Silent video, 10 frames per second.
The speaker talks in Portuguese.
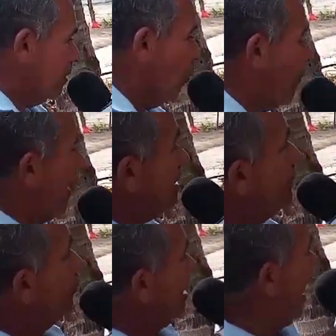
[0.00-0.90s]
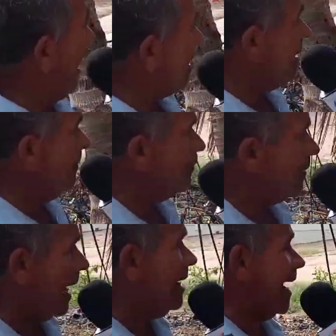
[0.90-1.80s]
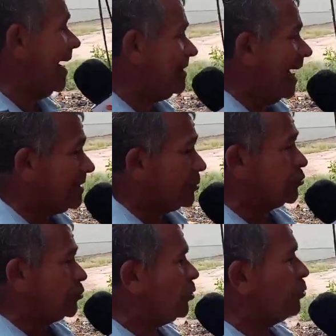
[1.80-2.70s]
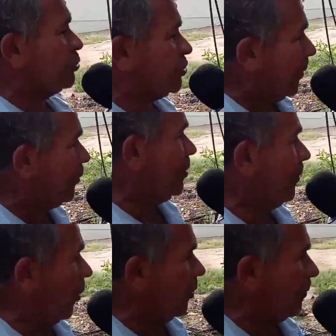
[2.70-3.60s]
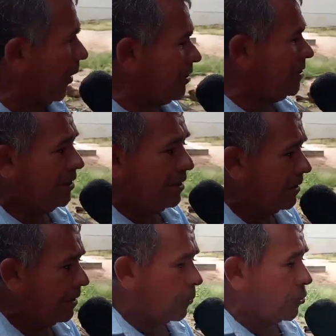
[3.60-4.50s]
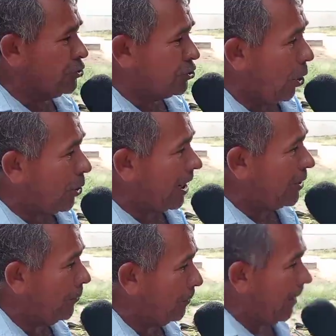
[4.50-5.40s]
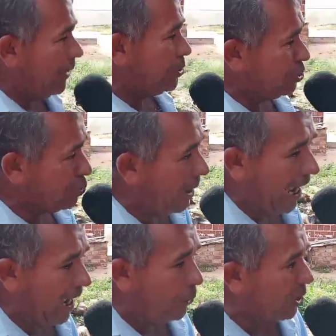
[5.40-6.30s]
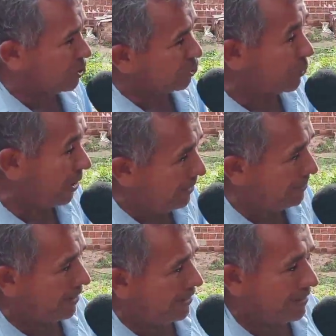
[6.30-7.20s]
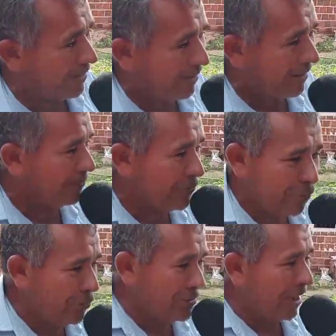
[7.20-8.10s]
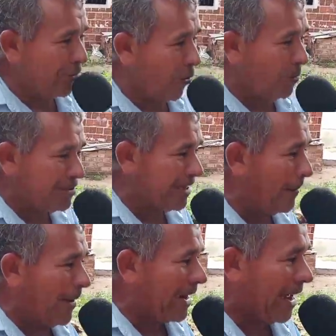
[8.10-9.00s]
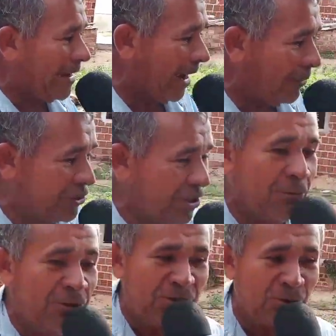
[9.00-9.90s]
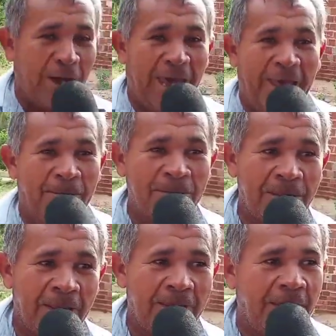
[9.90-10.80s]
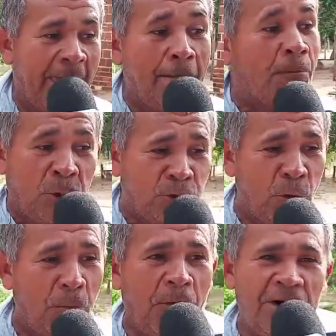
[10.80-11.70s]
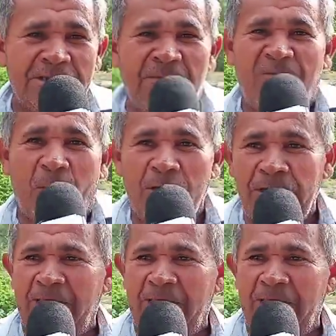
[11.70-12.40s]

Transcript: O pé de moleque. Aliás, assa todos os tipos de bolo. Pode, quando joga aí um pau de joá ou uma jurema, não tem como se apagar não. Então isso é, é muito bom este forno.